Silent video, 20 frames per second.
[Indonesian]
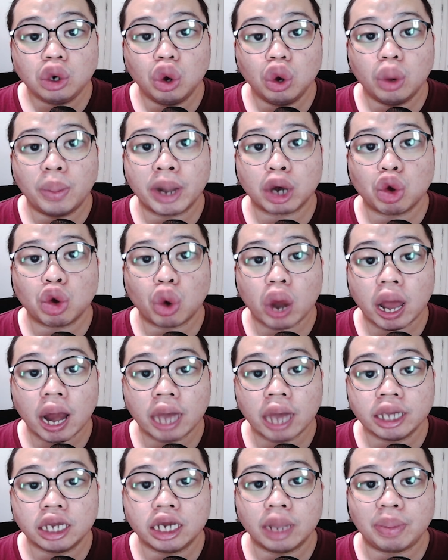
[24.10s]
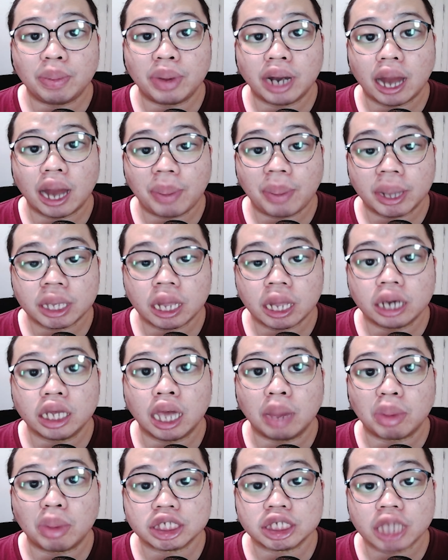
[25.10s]
Aduh, berkurang lagi deh
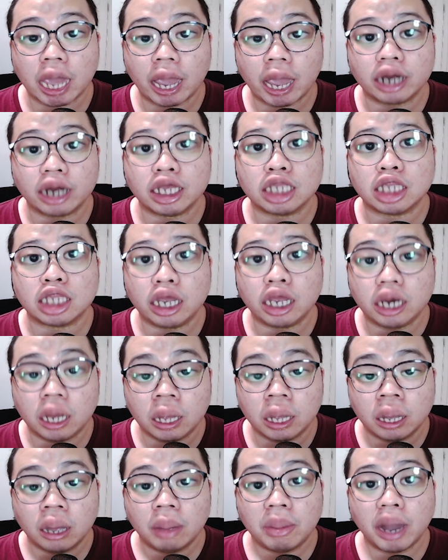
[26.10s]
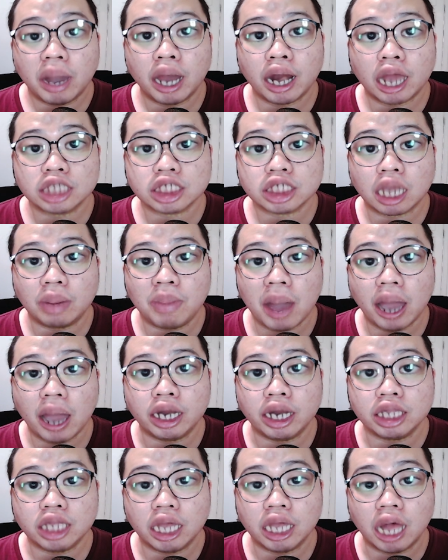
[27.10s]
pendapatan game kesayangan kita ini. Mengenaskan
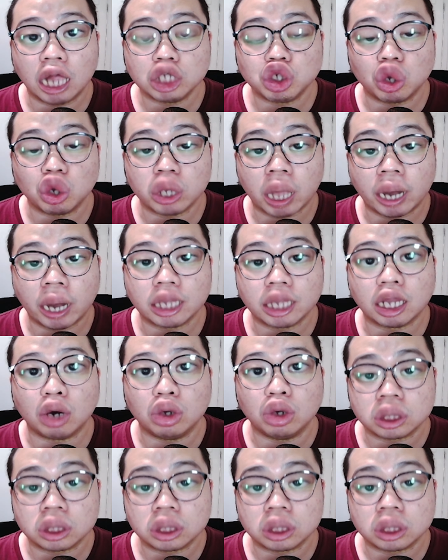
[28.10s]
banget ditinggal Sultannya